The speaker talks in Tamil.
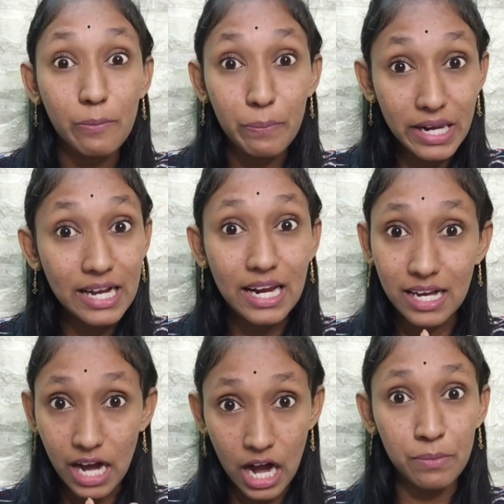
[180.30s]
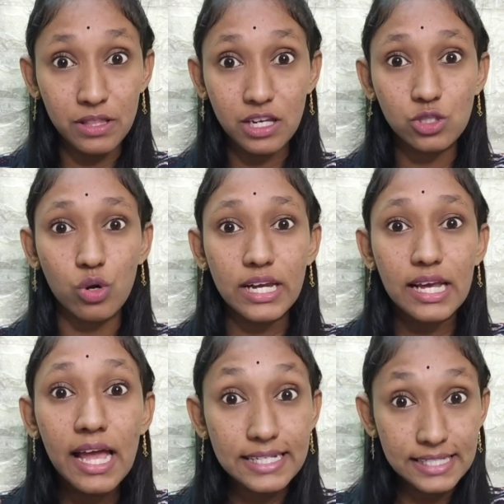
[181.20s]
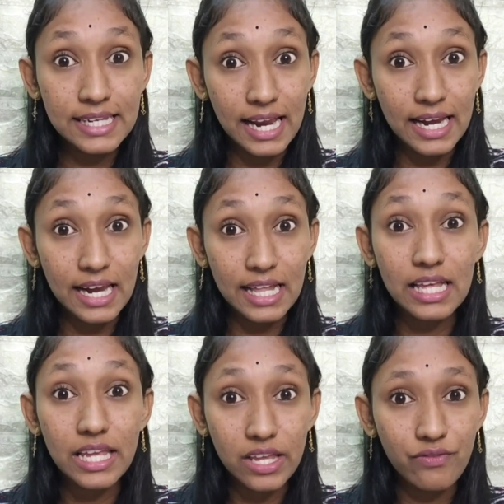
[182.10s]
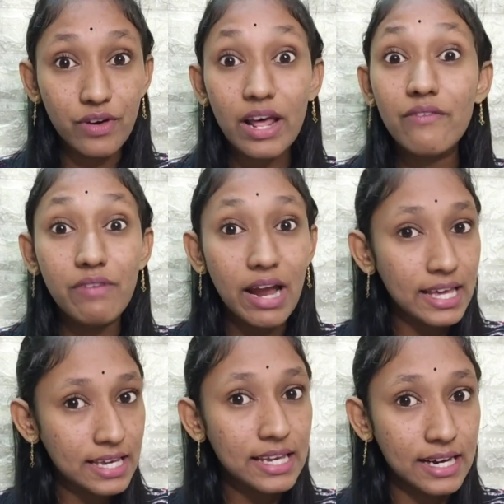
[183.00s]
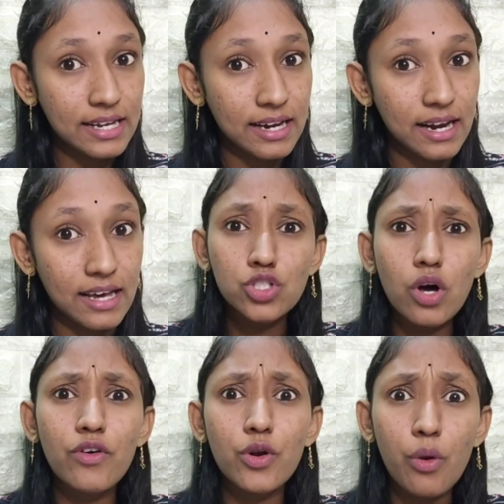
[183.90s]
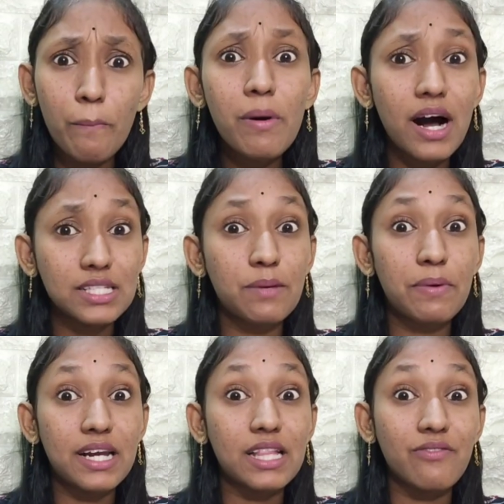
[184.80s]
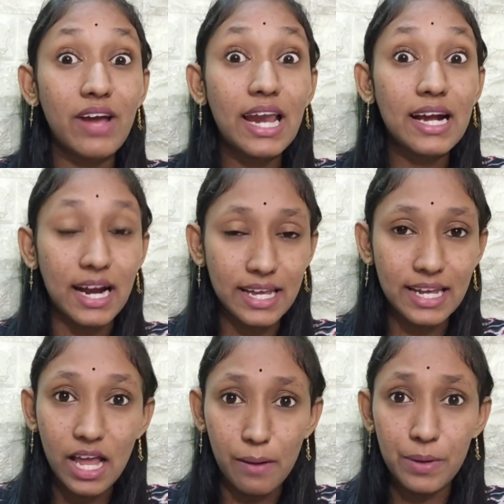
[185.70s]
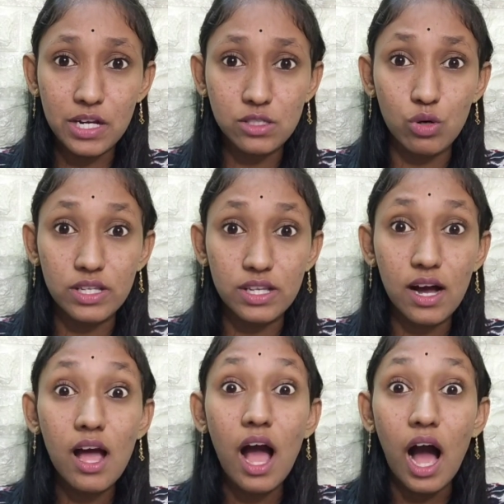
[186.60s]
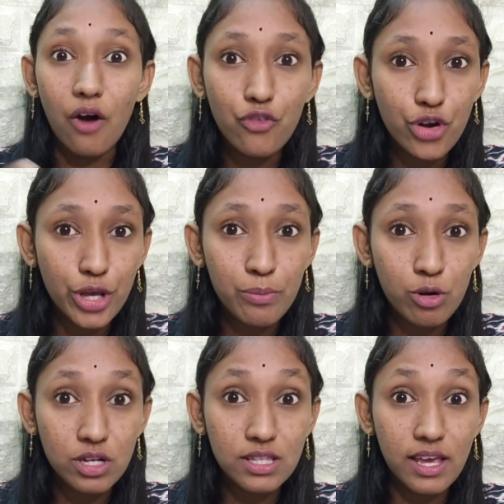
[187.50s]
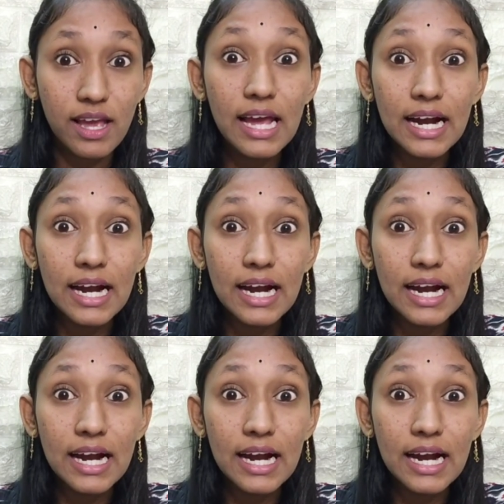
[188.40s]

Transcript: அந்த பிள்ளைங்களுக்கு ஆபத்துன்னு சொல்லிட்டு டிஸ்னிலேண்ட்லேருந்து இவரை வேலைக்கு எடுக்கலை ஸோ அவர் ரொம்ப ஆசைப்பட்ட அந்த வேலை கிடைக்கல அப்படின்னு சொல்லிட்டு தான் அவருடைய முகத்தையே